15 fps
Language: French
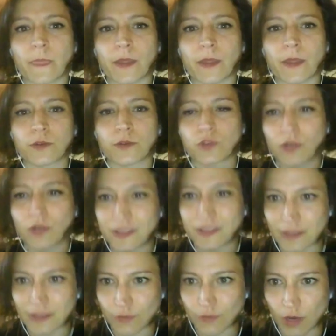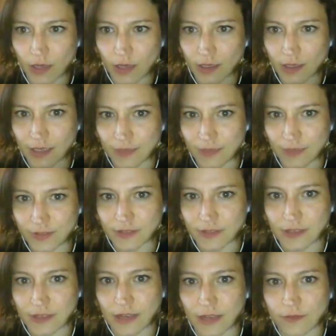entre les savoirs et la vie
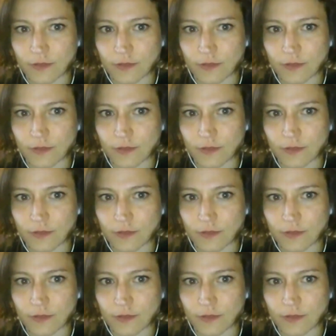des élèves.